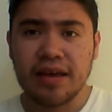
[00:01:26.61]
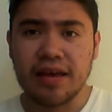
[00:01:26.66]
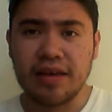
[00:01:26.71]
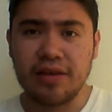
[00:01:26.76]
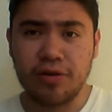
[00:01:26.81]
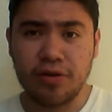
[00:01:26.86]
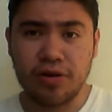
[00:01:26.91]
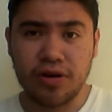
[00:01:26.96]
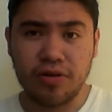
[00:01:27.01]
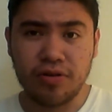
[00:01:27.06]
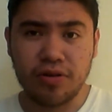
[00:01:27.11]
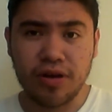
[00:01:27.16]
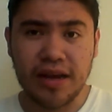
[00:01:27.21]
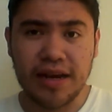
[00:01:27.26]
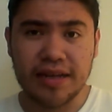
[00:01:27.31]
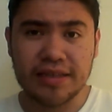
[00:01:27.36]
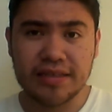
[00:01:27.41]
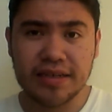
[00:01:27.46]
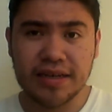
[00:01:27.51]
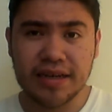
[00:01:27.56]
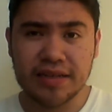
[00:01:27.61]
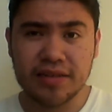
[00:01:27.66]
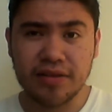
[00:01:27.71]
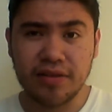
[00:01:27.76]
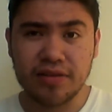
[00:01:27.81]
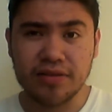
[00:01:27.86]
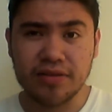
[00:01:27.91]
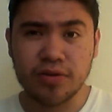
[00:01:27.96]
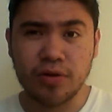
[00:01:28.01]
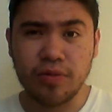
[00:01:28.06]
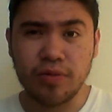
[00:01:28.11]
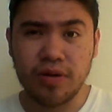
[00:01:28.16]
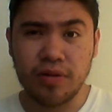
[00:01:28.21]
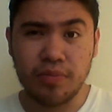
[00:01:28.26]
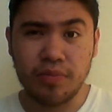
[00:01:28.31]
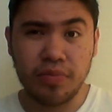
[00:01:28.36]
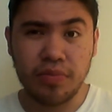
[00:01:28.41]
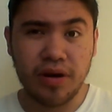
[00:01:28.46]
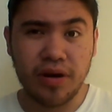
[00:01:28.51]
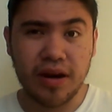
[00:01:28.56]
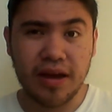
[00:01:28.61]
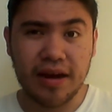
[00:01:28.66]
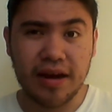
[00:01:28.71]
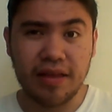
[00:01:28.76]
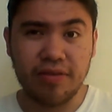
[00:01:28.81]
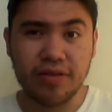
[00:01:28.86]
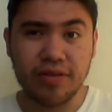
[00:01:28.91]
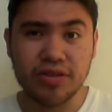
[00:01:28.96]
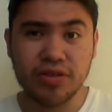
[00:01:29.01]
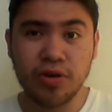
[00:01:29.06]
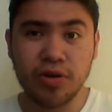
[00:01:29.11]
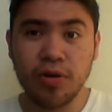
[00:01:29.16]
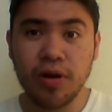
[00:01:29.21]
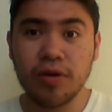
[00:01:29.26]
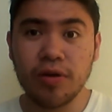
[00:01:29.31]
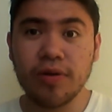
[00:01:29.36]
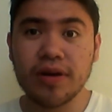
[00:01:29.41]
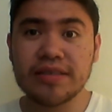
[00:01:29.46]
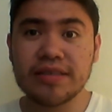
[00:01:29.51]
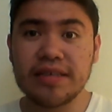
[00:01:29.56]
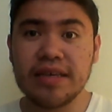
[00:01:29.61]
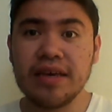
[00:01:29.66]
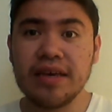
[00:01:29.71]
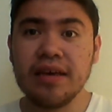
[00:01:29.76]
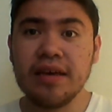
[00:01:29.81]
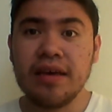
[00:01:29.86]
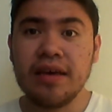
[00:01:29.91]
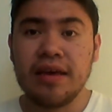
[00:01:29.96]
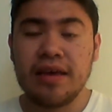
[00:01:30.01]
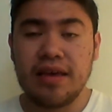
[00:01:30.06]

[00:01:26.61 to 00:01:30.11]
y yo creo que las chicas lo descubren por la graduación o algo así,